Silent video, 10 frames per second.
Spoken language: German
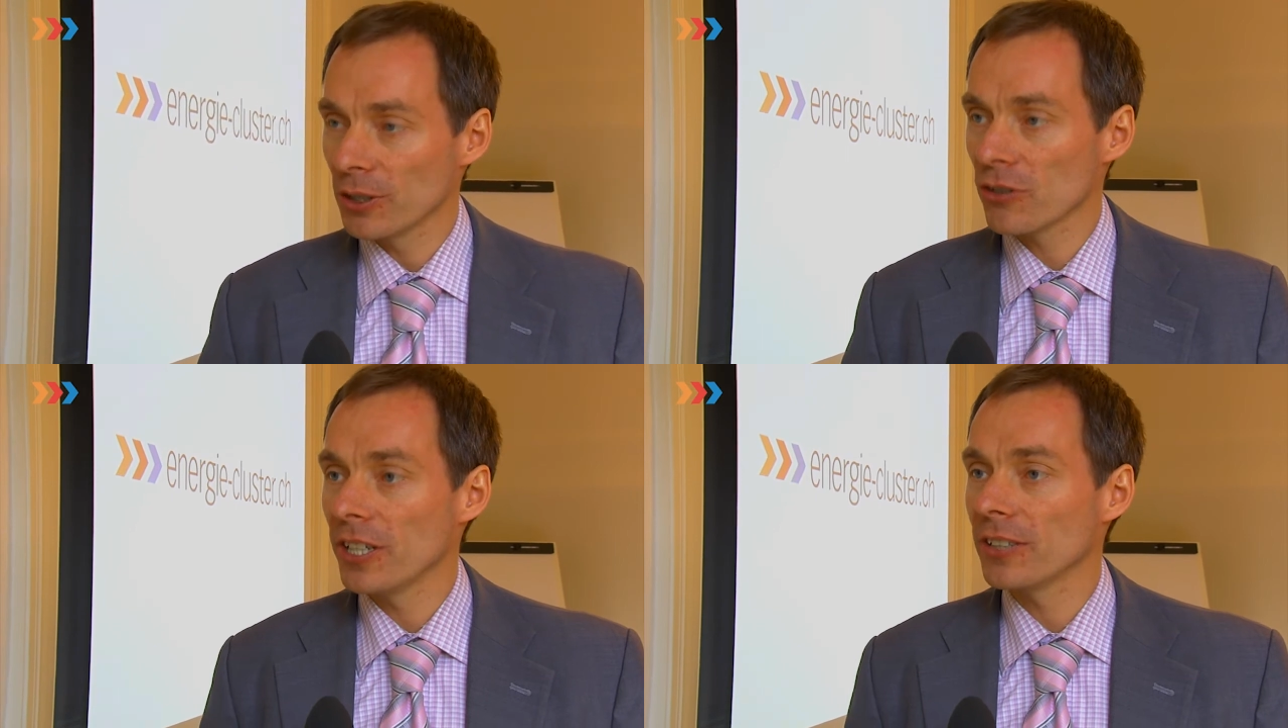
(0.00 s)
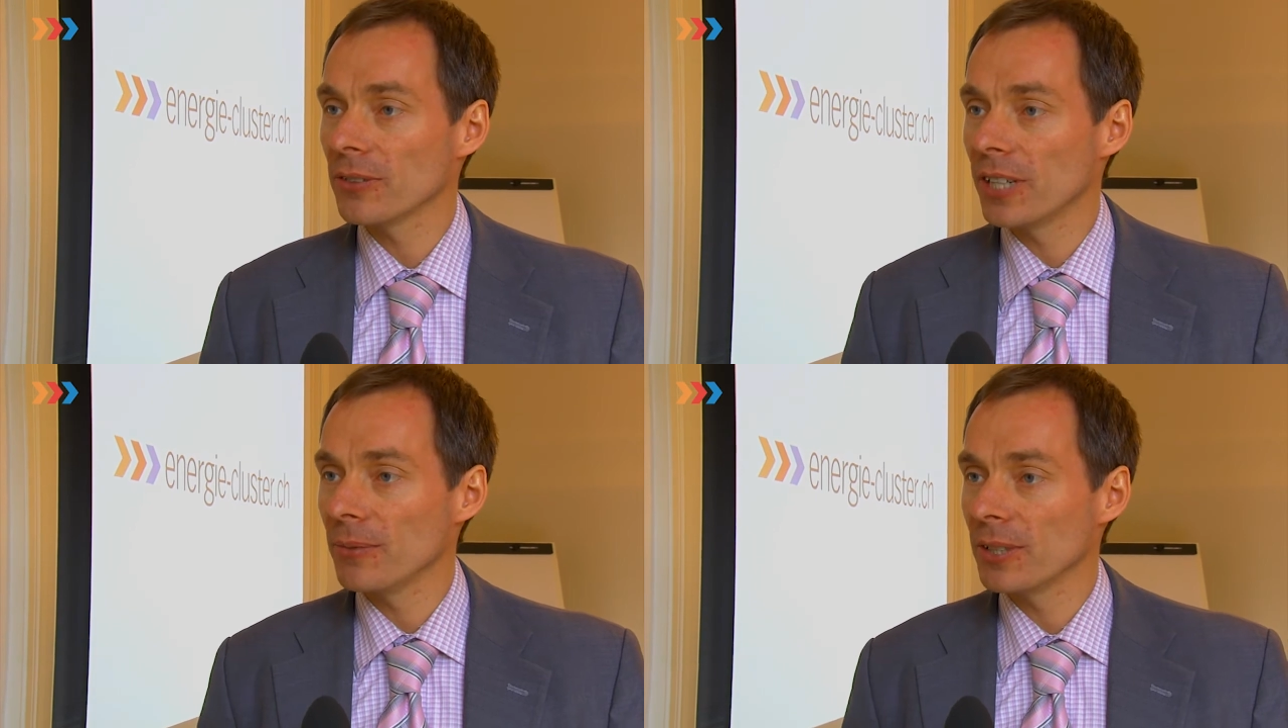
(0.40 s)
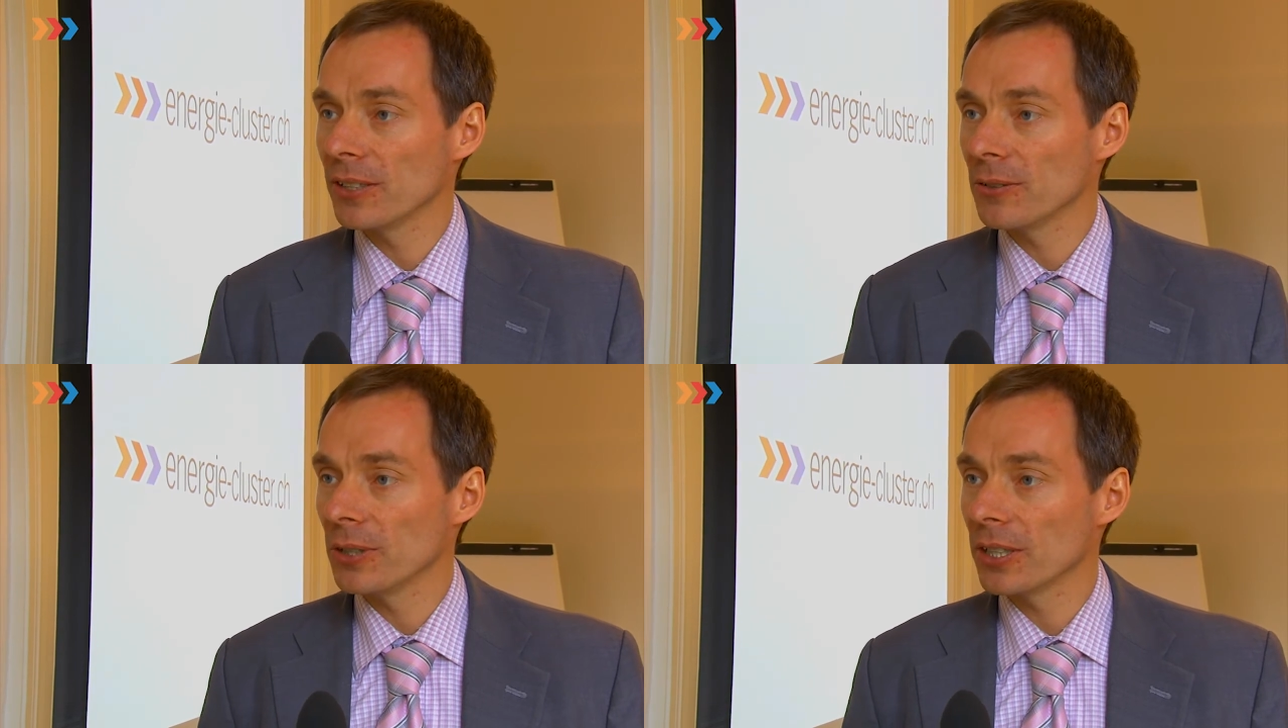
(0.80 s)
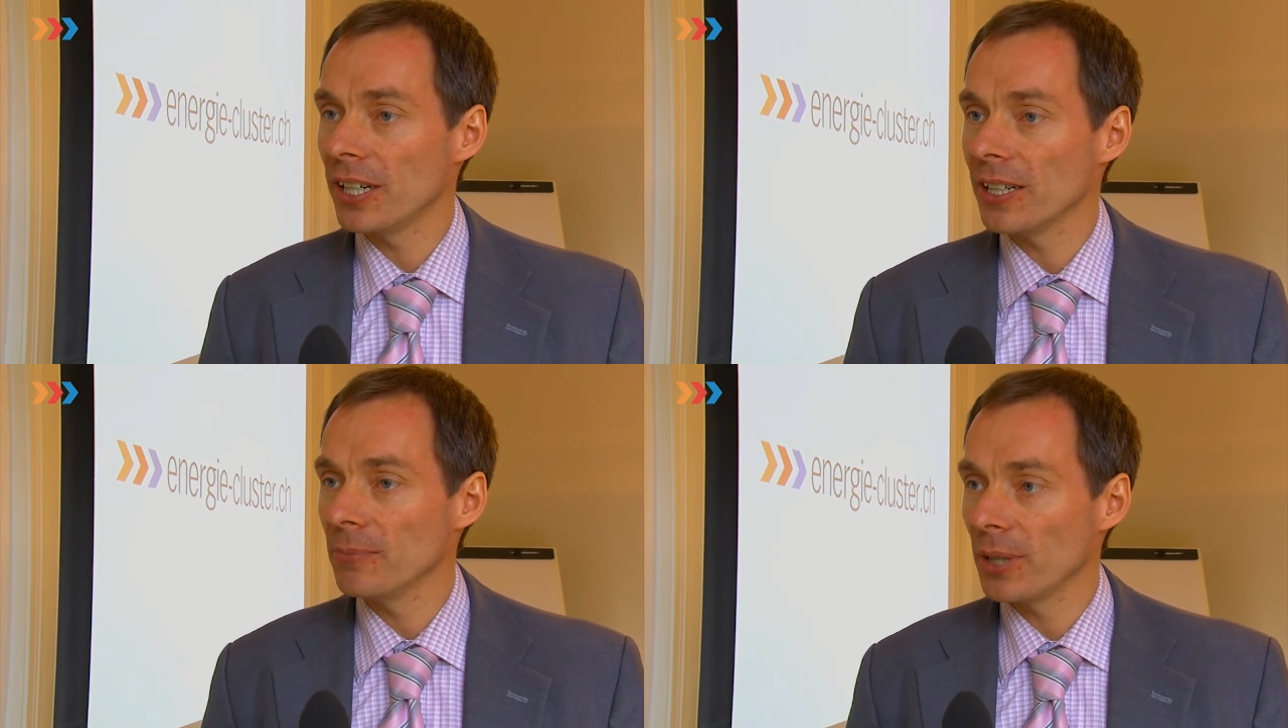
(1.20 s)
Deutschland und habe dann
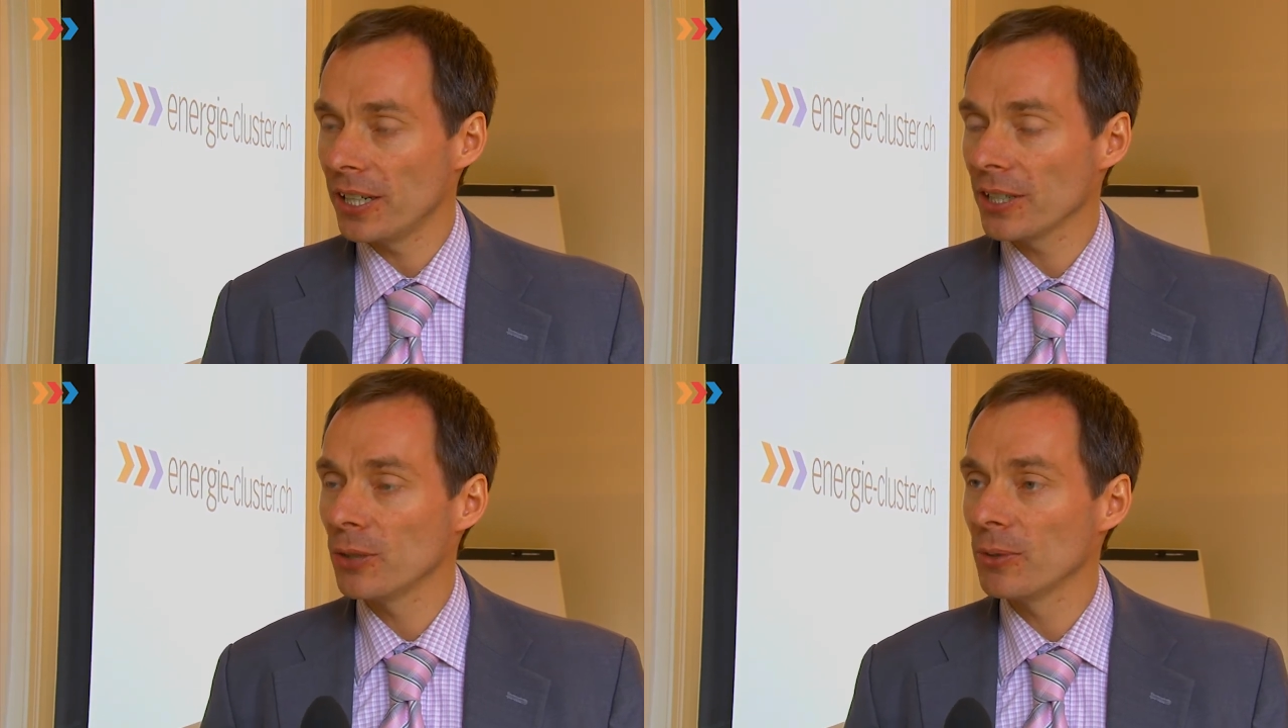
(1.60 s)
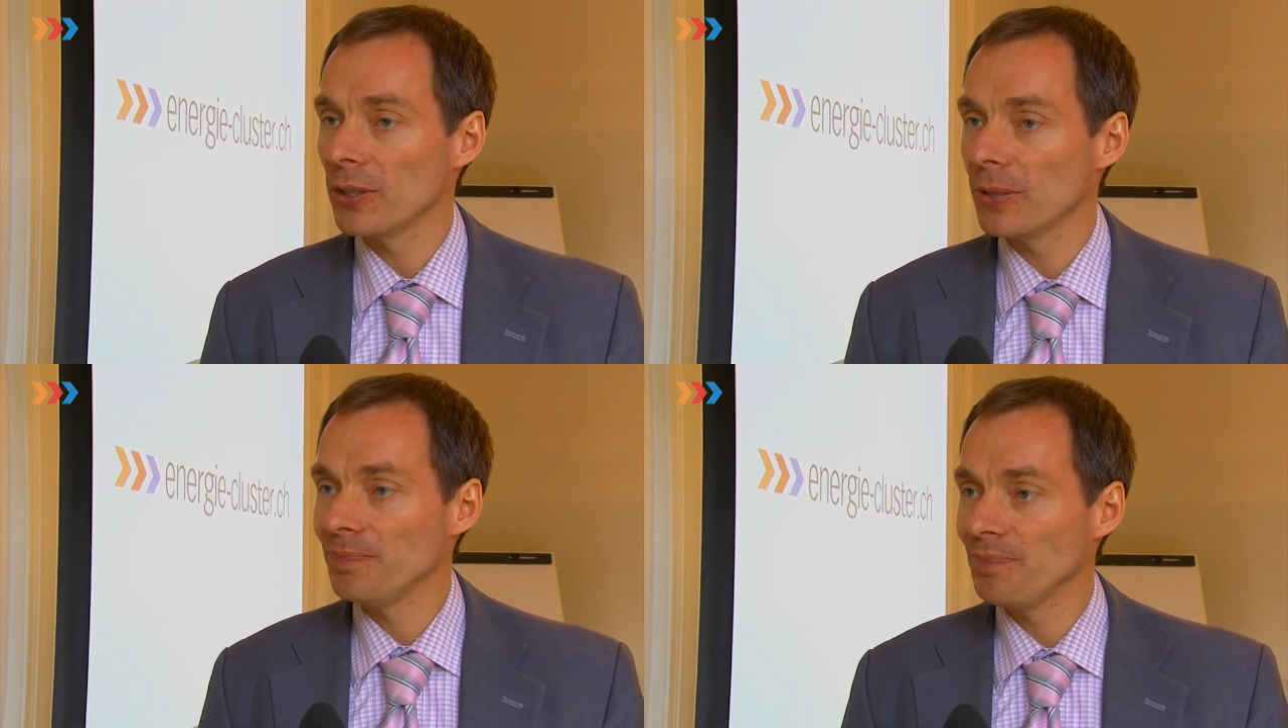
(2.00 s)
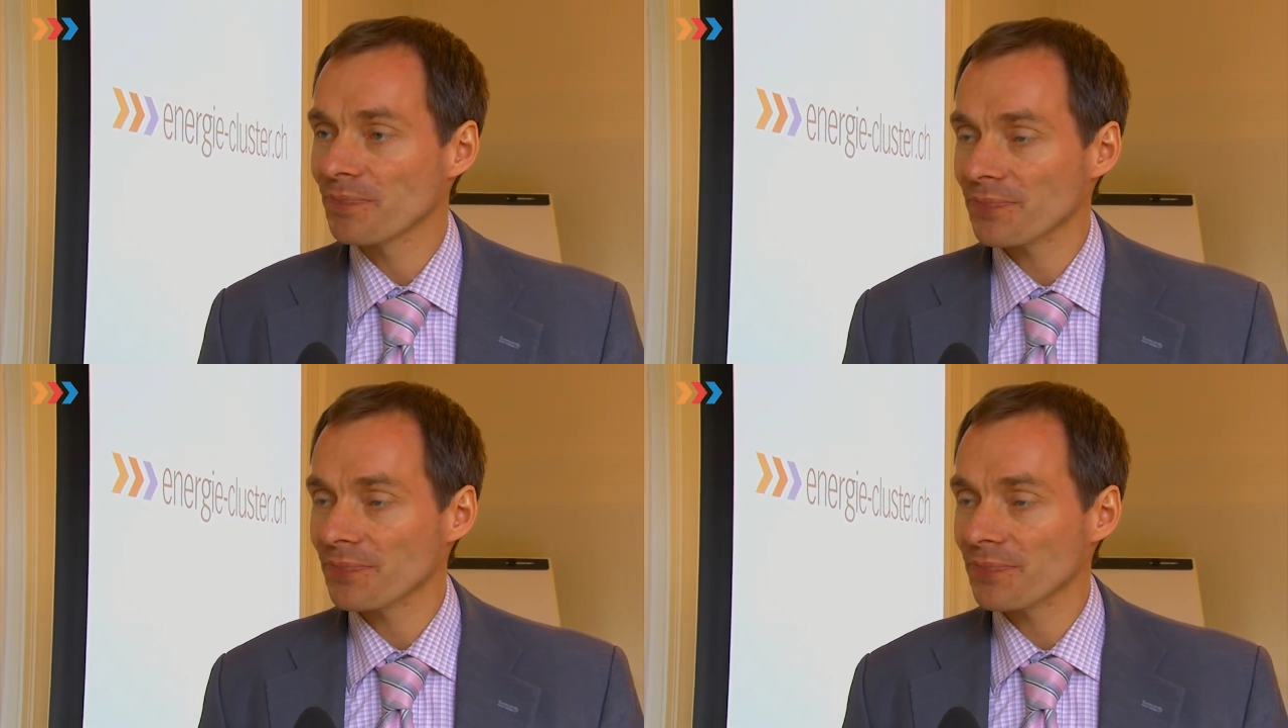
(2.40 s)
dort einen Bereich übernommen,